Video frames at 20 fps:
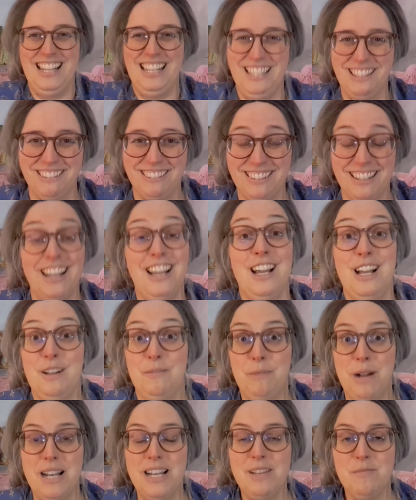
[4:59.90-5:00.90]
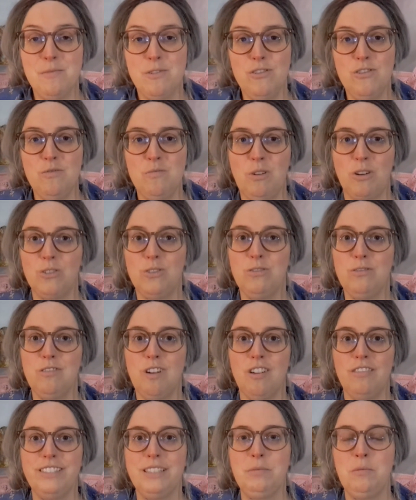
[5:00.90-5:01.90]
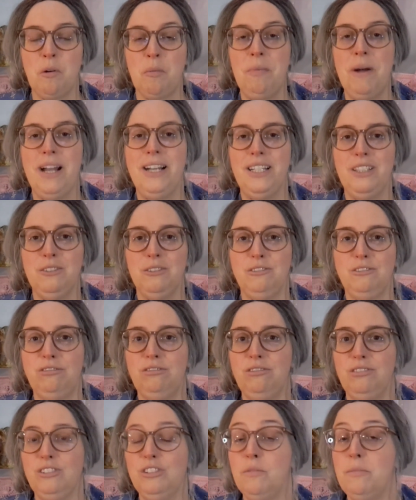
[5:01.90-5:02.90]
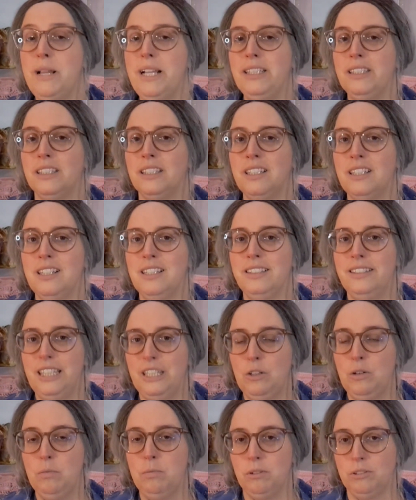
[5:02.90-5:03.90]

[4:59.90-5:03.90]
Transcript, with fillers: et donc, bah, les mots nous manquent souvent en fait pour parler de tout le domaine des coupes.